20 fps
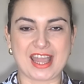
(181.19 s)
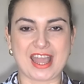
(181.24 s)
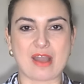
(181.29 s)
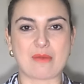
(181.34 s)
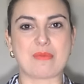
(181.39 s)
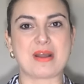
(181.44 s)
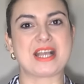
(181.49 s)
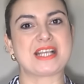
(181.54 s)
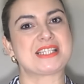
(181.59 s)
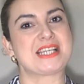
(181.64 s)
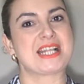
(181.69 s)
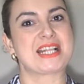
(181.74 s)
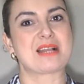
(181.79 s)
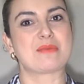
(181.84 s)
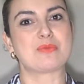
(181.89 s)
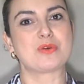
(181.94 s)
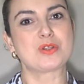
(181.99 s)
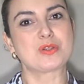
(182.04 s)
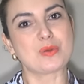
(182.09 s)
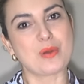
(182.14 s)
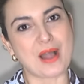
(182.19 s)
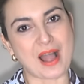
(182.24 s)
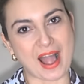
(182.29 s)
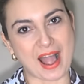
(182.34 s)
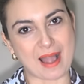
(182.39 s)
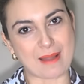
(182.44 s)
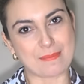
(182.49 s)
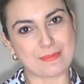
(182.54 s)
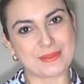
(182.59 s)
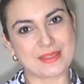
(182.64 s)
É uma receita muito
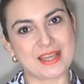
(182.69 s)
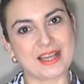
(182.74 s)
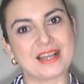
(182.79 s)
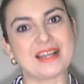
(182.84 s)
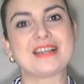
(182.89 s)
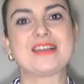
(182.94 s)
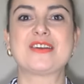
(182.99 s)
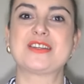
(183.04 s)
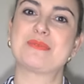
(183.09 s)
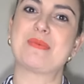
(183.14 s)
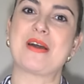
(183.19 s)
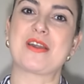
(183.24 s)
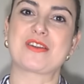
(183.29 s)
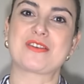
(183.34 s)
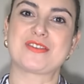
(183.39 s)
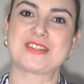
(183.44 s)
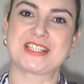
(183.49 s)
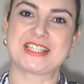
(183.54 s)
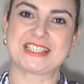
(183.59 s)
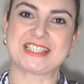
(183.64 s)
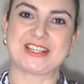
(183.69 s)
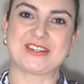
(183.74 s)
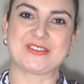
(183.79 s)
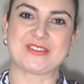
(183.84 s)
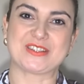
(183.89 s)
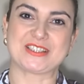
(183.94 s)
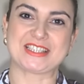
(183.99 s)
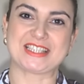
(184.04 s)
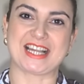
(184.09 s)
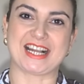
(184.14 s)
rápida e eu espero que vocês tenham
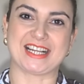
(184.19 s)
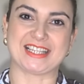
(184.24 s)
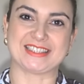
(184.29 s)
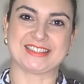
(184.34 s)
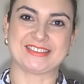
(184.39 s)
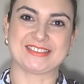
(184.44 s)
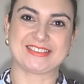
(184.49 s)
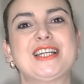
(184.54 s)
gostado.